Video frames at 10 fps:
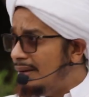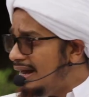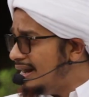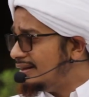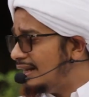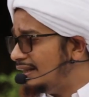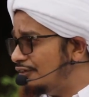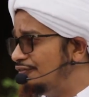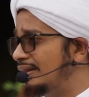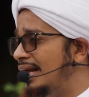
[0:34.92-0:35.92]
Limala
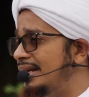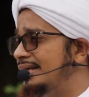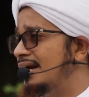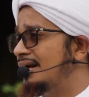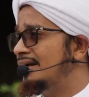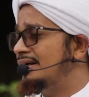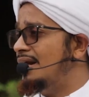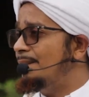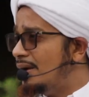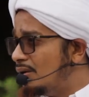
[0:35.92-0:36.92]
taltafit aliyah.
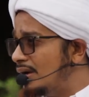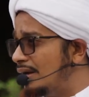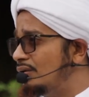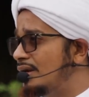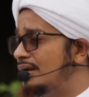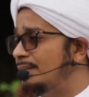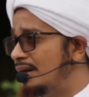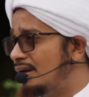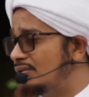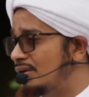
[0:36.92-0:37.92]
Kenapa kau nggak noleh
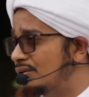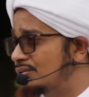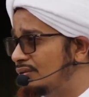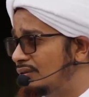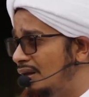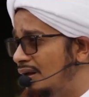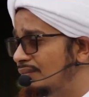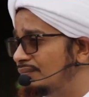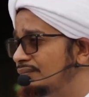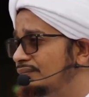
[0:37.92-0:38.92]
kepada aku ya
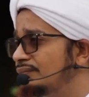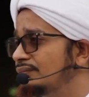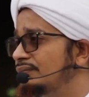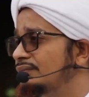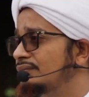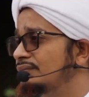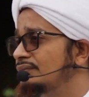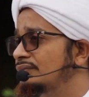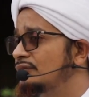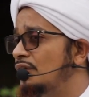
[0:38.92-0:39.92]
Rasulullah?
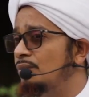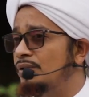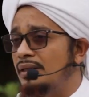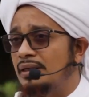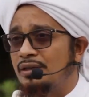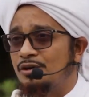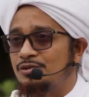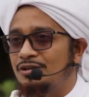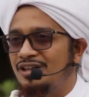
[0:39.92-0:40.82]
Kemudian kata